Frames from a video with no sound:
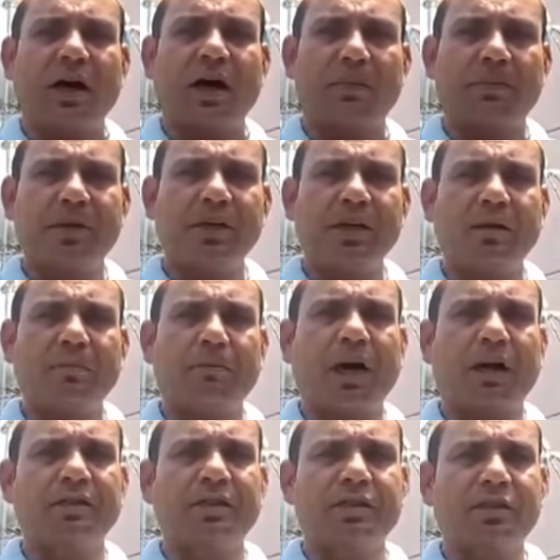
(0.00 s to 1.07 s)
अभी
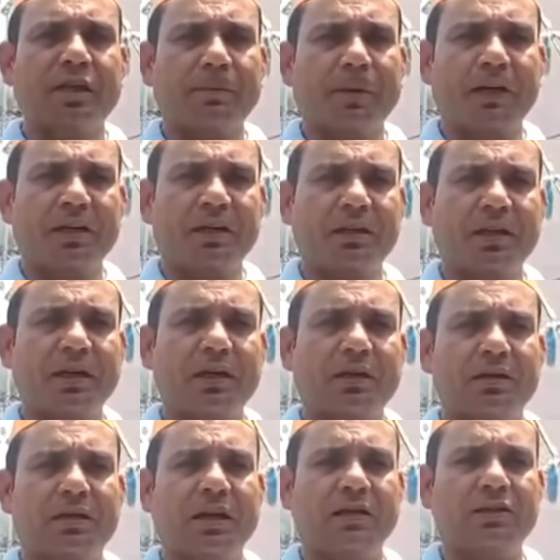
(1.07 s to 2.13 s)
भारतीय जनता पार्टी का
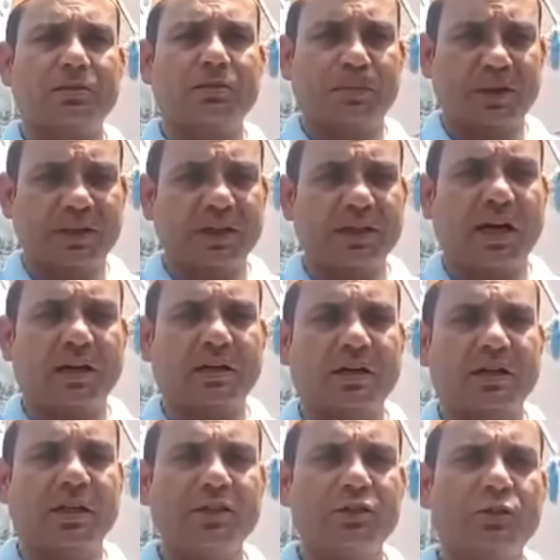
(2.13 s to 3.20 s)
का प्रत्येक
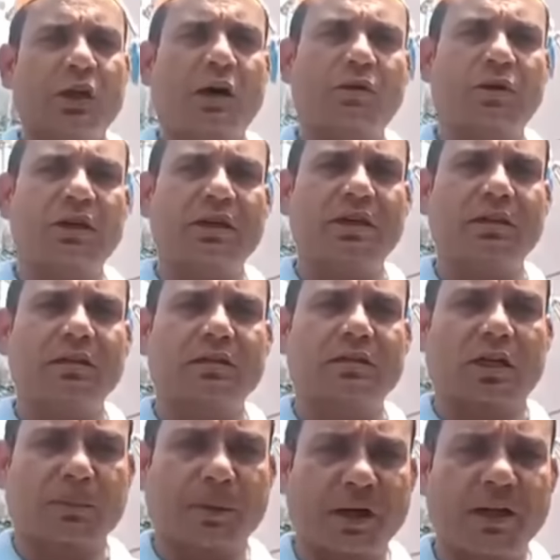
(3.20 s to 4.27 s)
कार्यकर्ता चुनाव के लिए
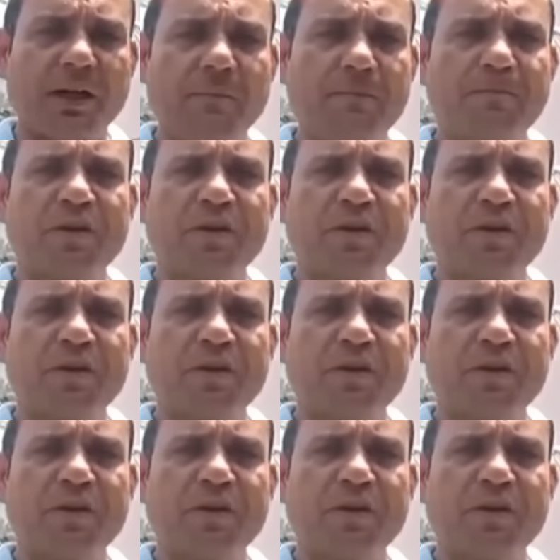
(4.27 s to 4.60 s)
तत्पर है